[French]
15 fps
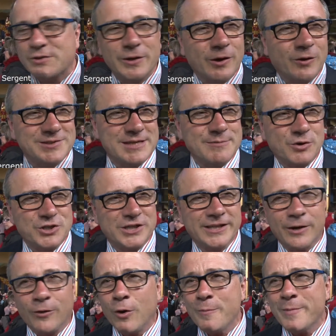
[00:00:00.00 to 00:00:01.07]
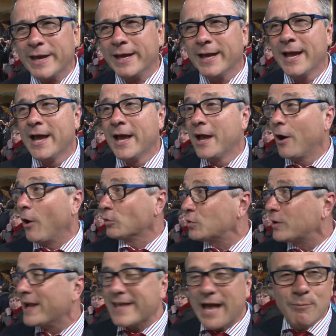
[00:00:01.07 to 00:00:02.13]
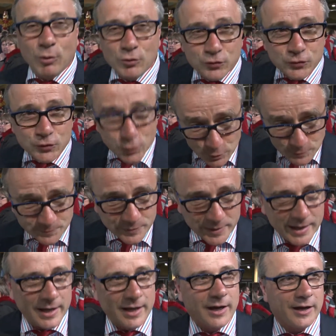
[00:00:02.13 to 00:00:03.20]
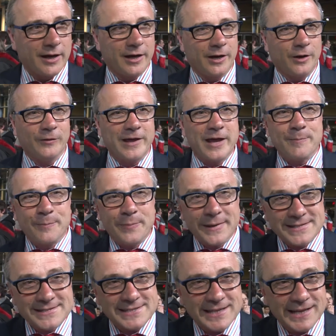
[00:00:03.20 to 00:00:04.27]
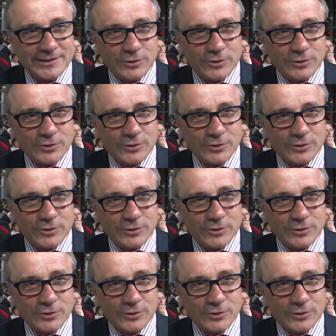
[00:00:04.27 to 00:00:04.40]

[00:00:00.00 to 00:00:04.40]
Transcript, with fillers: que les renseignements généraux, mais en tout cas, il y a un monde fou. Euh, on avait baissé la